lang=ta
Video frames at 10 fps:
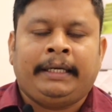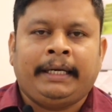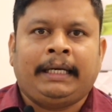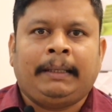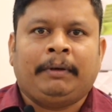
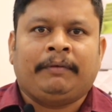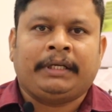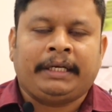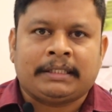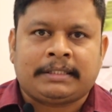டே டைமில்
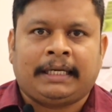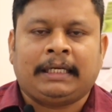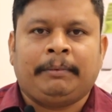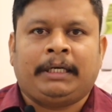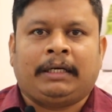வந்து நீங்கள்
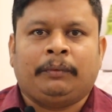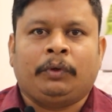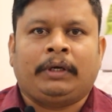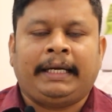சாதா பேட்டாவும்